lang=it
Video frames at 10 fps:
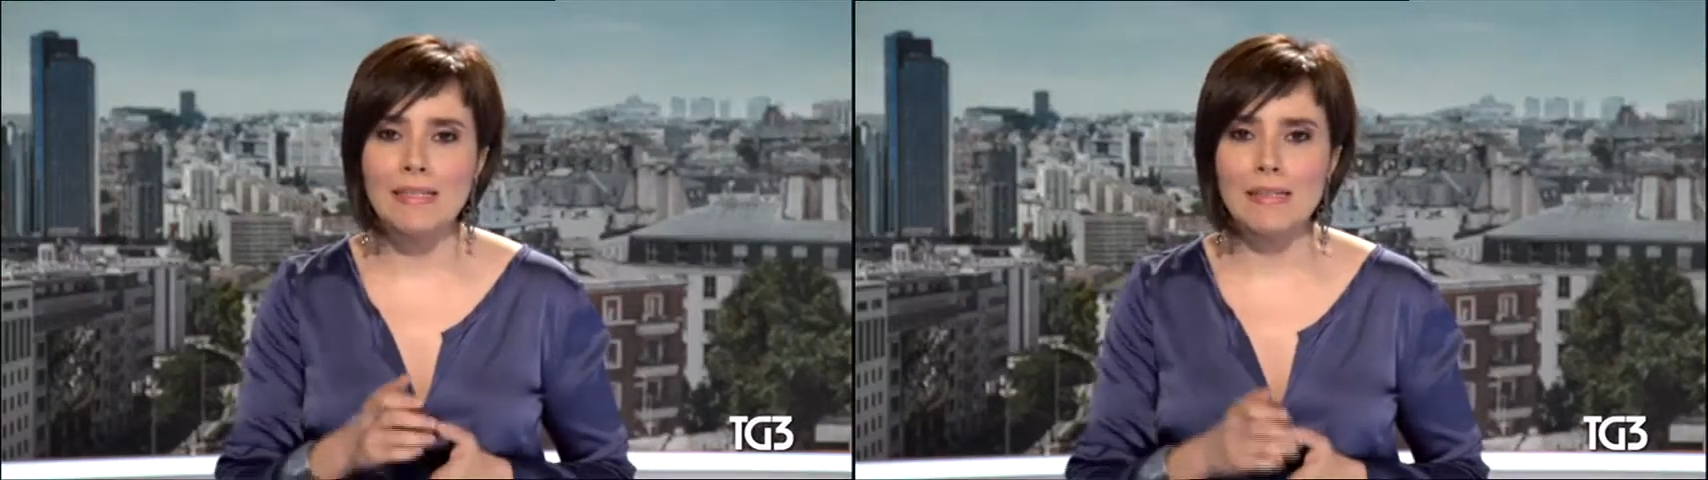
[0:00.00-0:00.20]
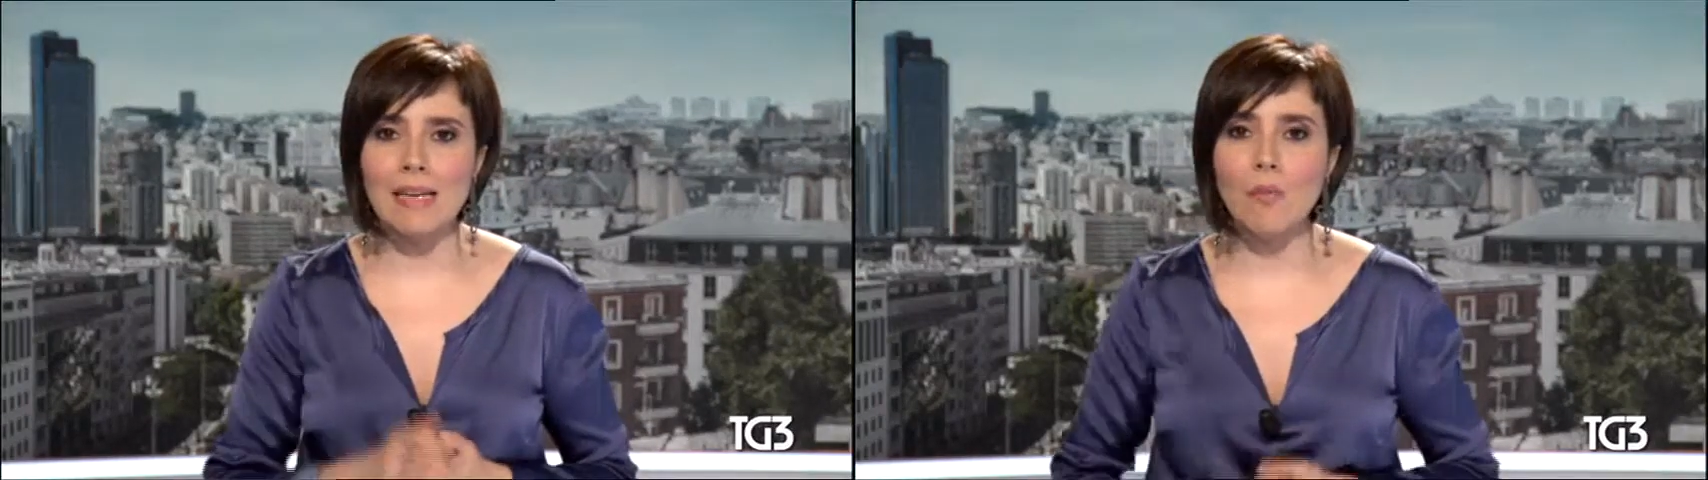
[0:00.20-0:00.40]

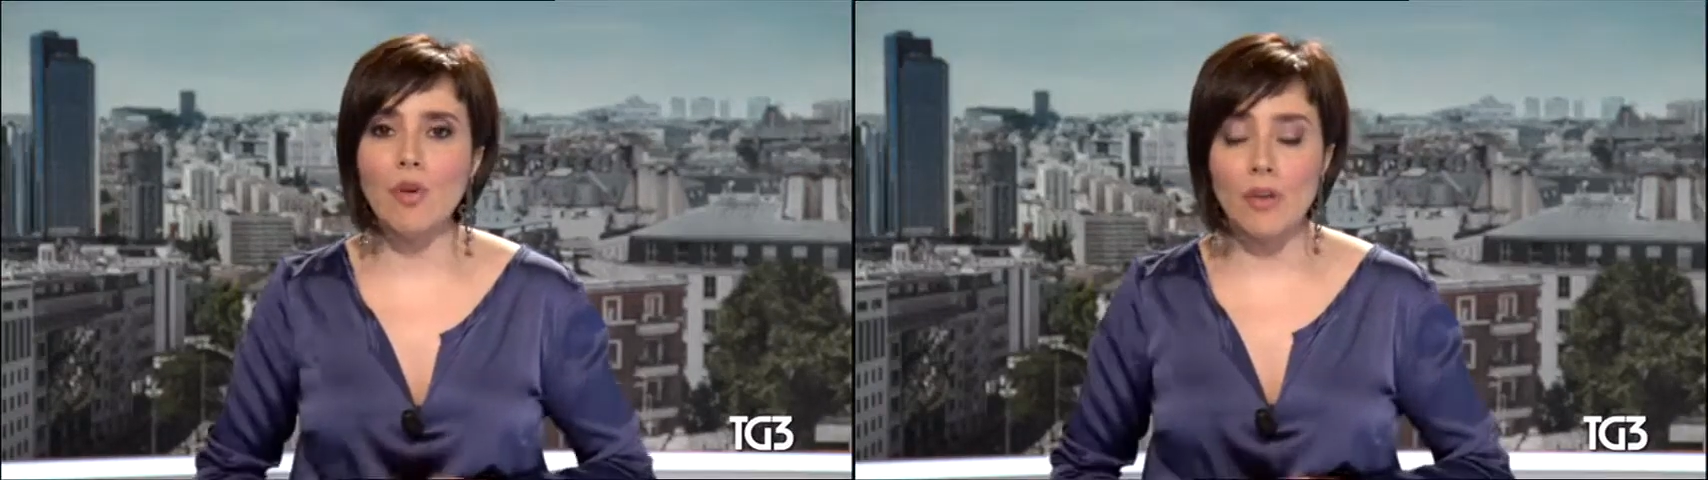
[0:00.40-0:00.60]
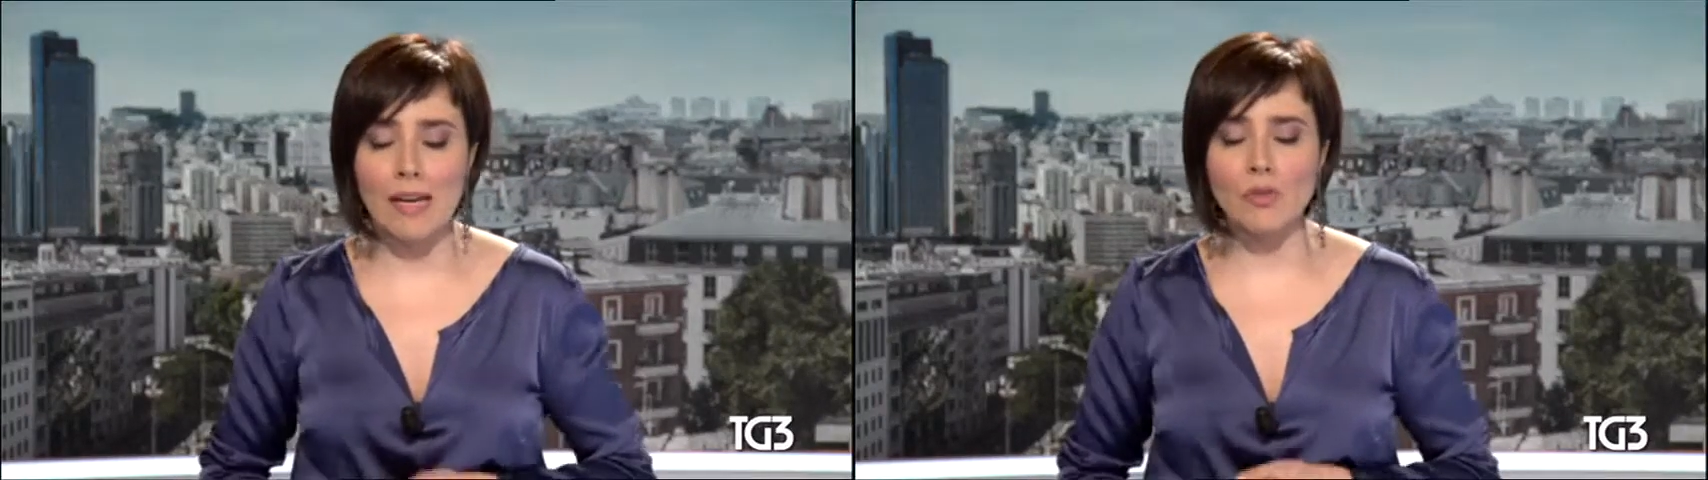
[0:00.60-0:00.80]

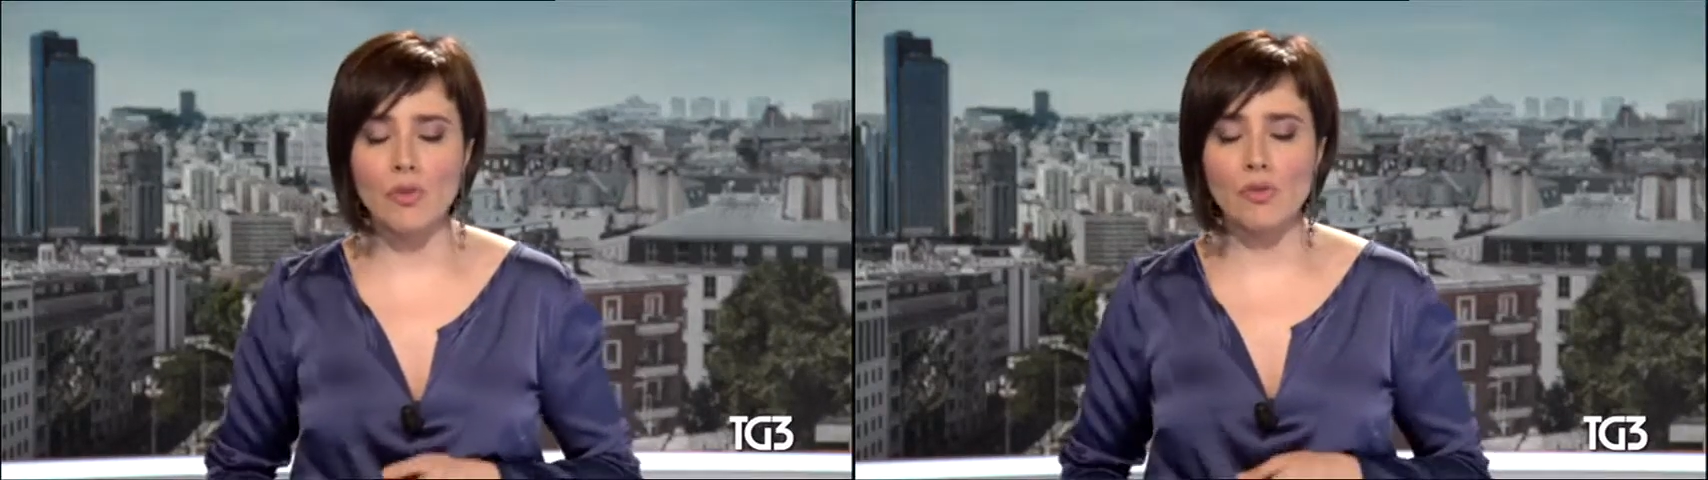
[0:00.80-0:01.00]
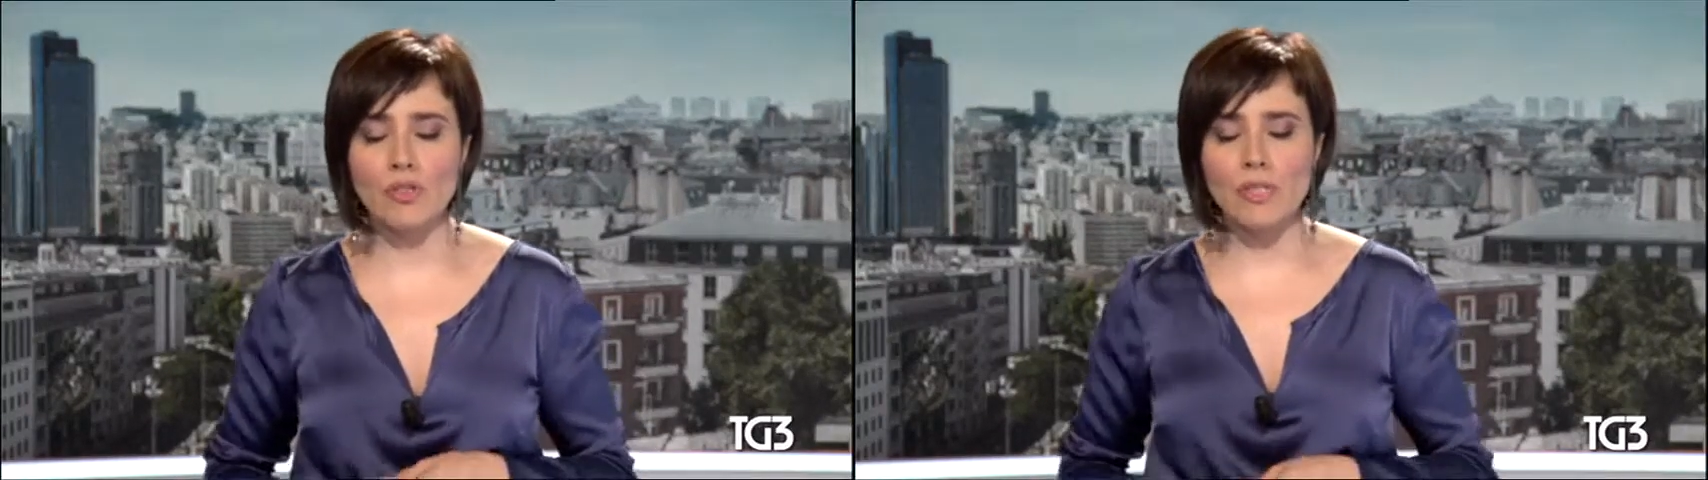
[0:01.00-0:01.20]
Sentiamo
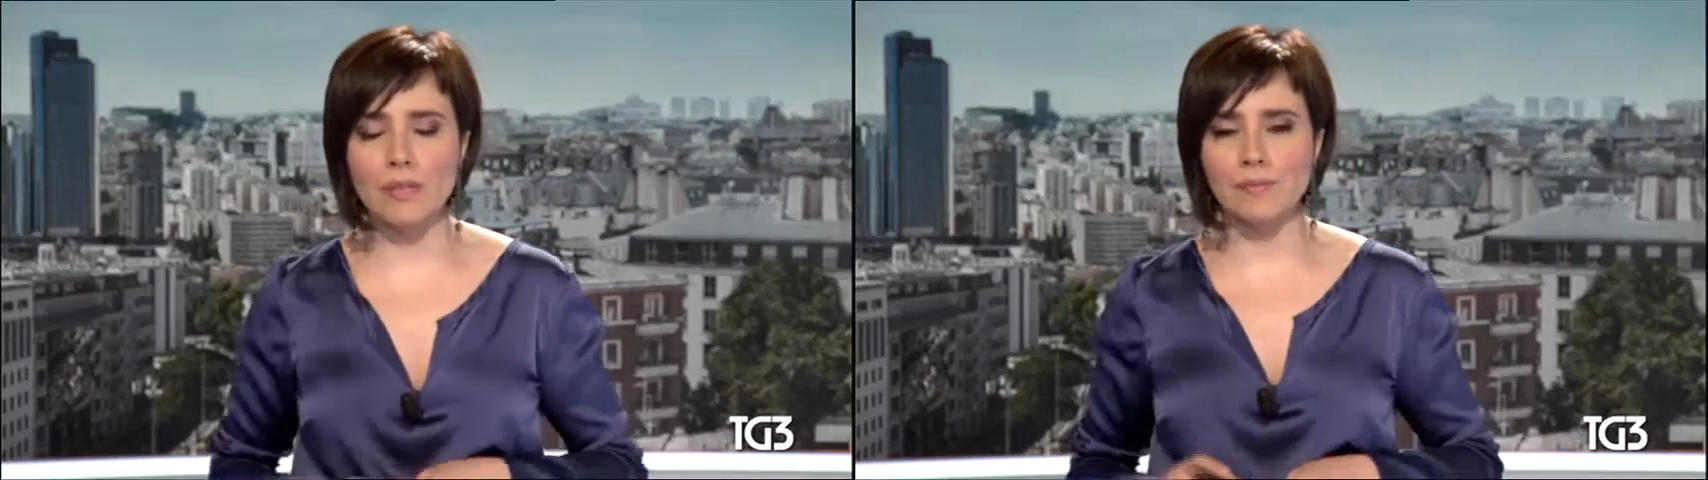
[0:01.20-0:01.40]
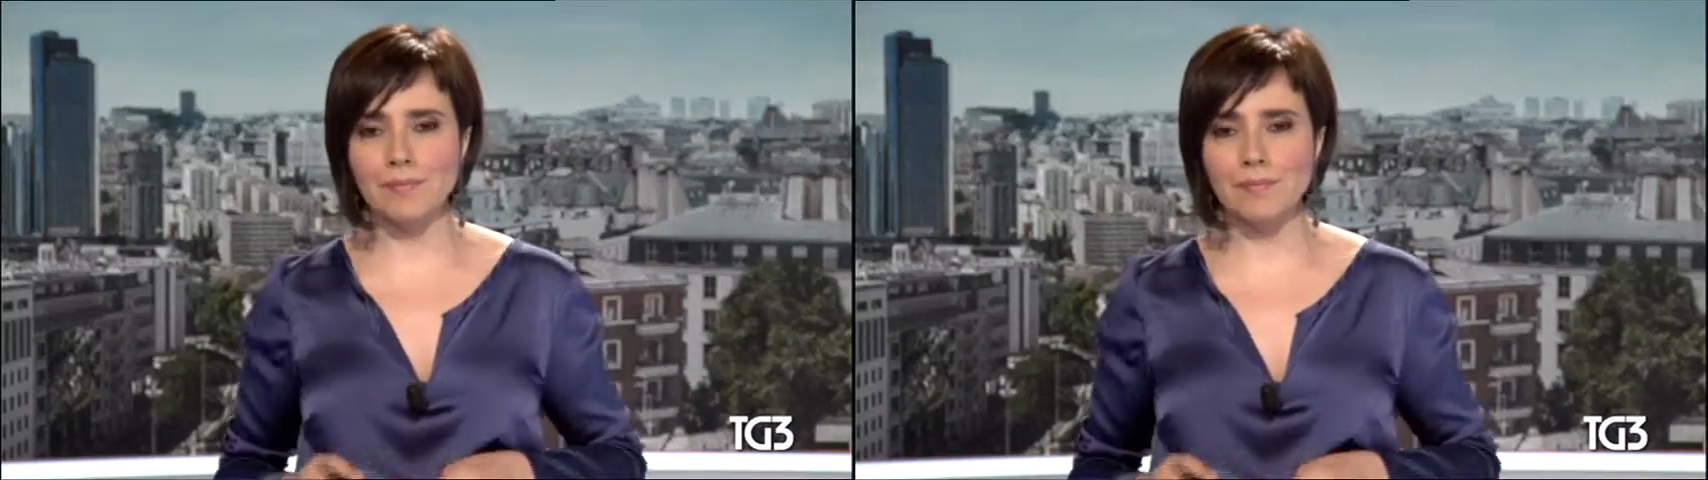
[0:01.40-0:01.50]
Leonardo Rossi.